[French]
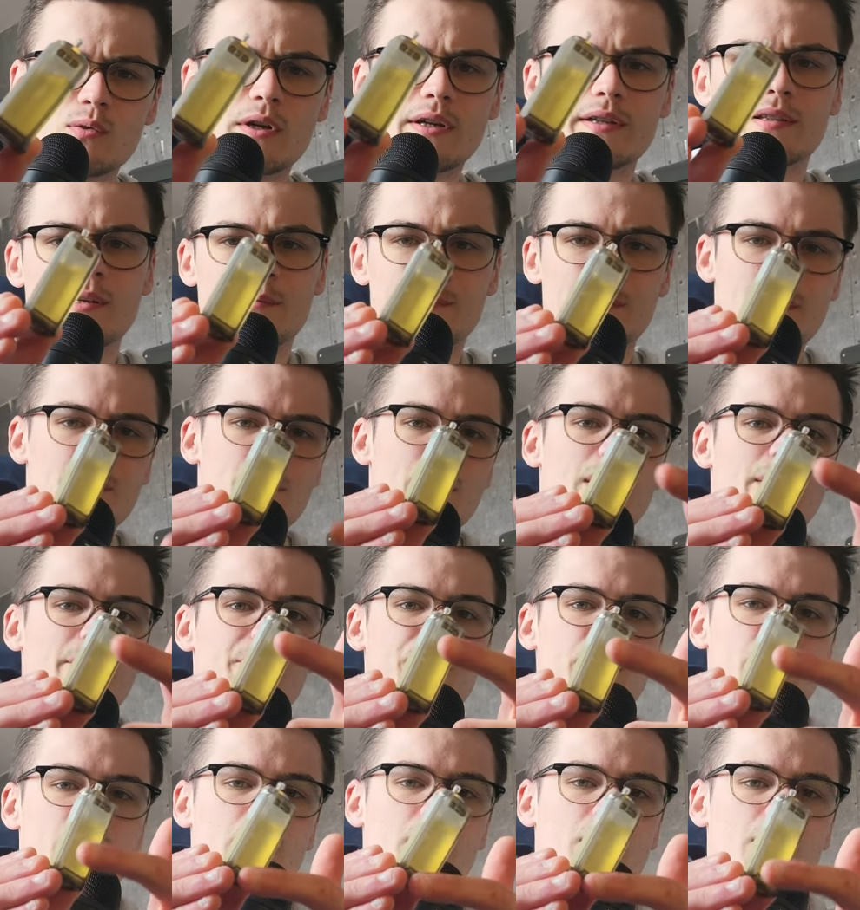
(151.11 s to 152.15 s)
Tu vois, et t'as
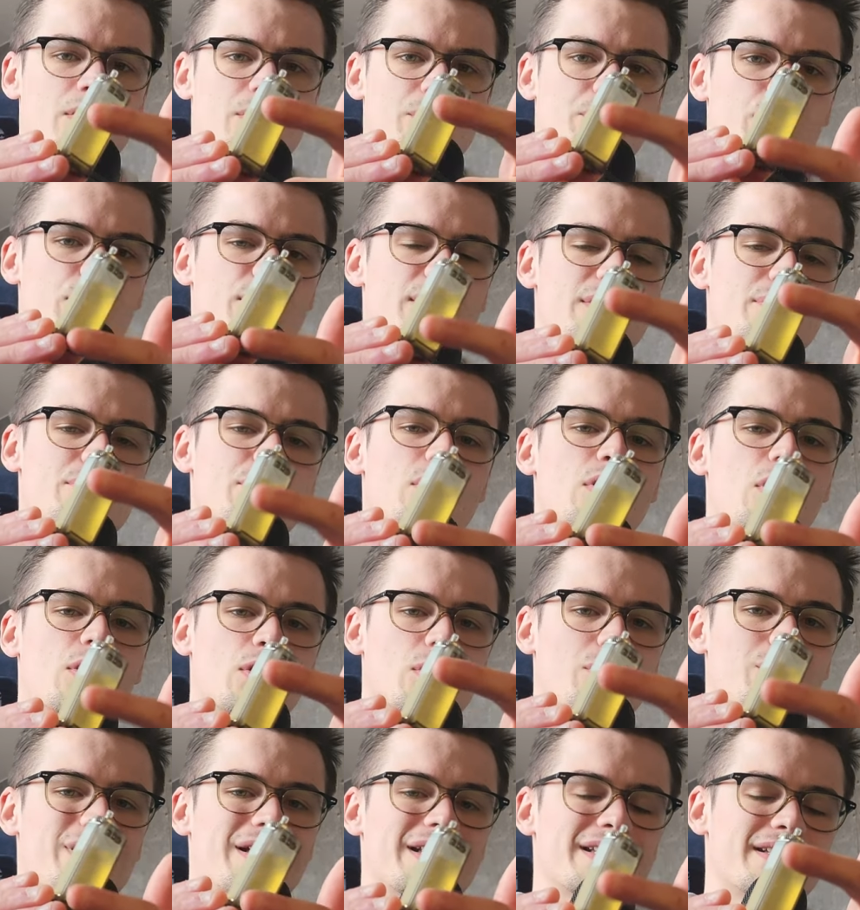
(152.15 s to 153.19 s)
même un, petit
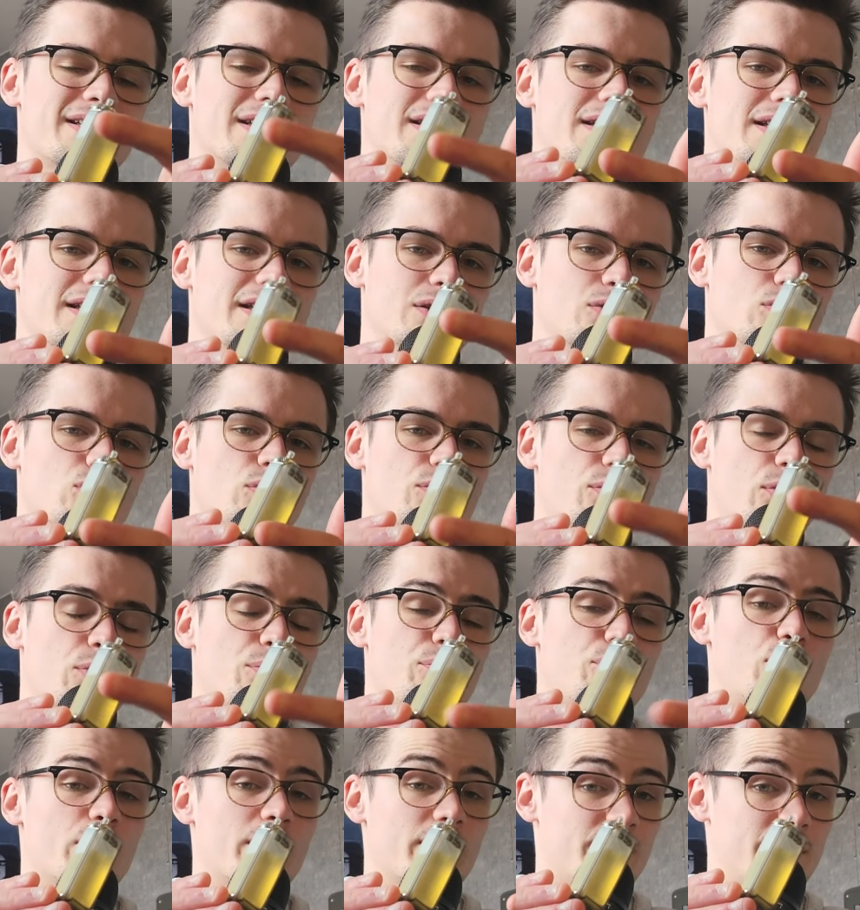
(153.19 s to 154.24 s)
bloc en plastique qui est
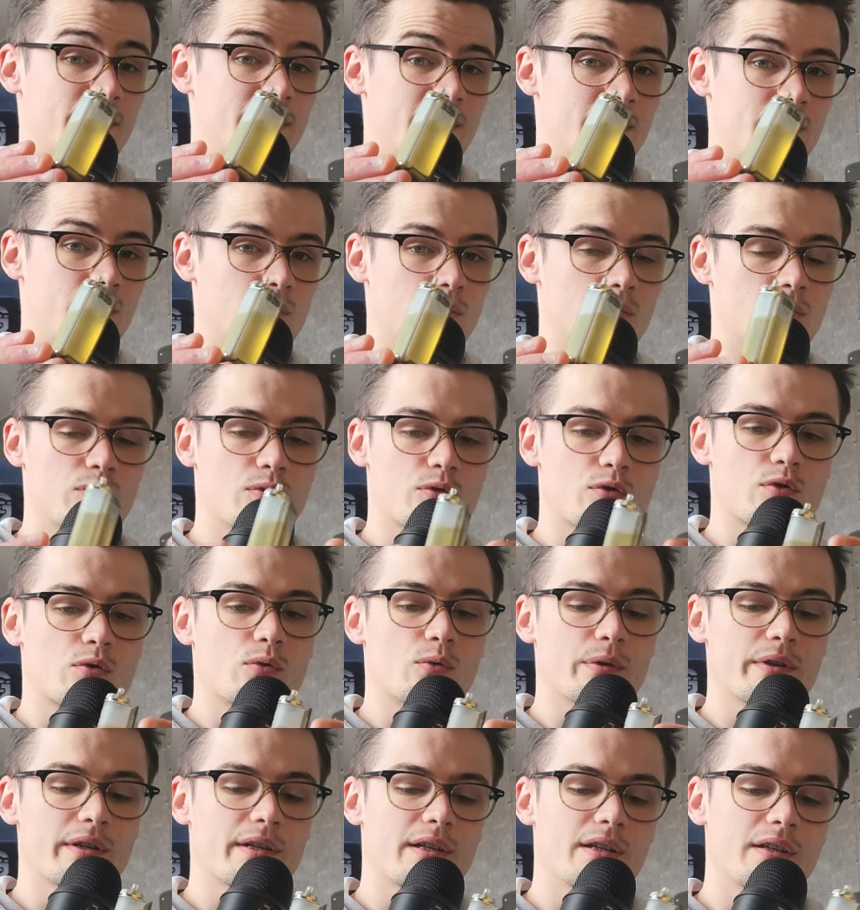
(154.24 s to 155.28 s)
devant pour éviter
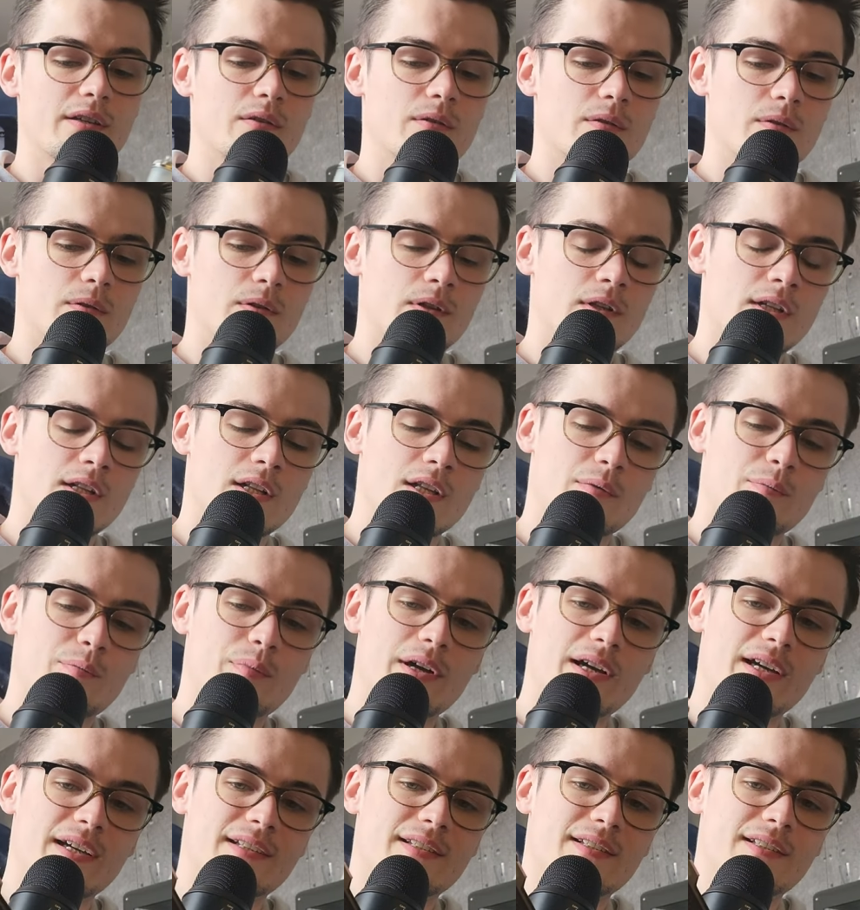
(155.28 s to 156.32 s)
de, se conquer euh,
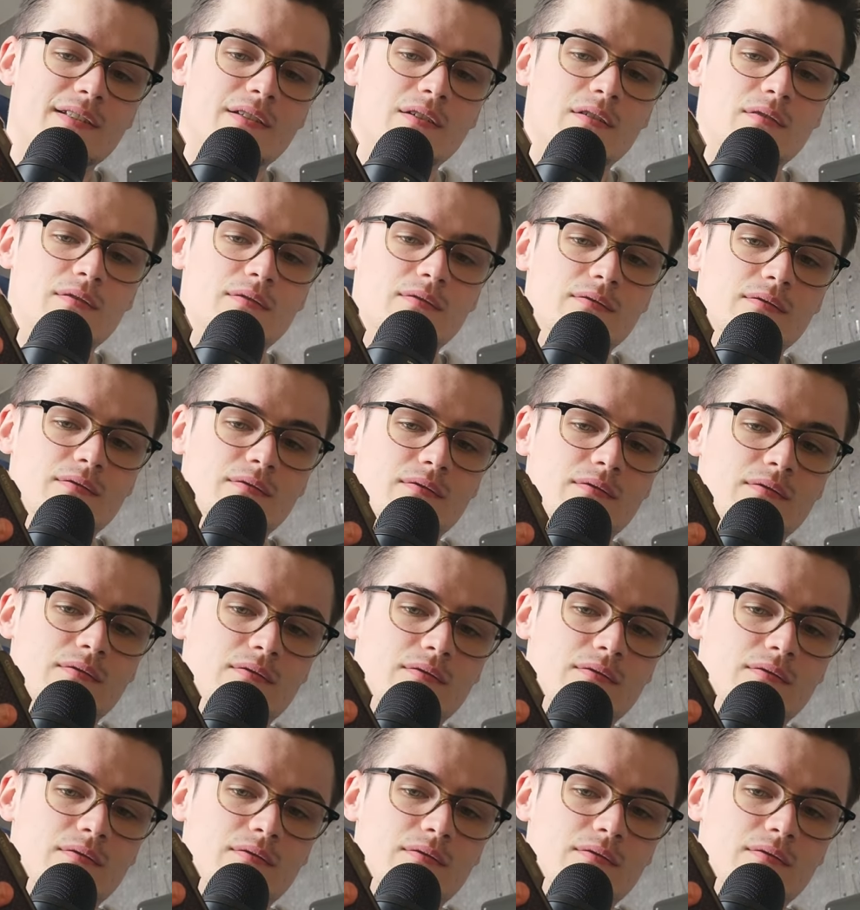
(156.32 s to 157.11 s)
par accident.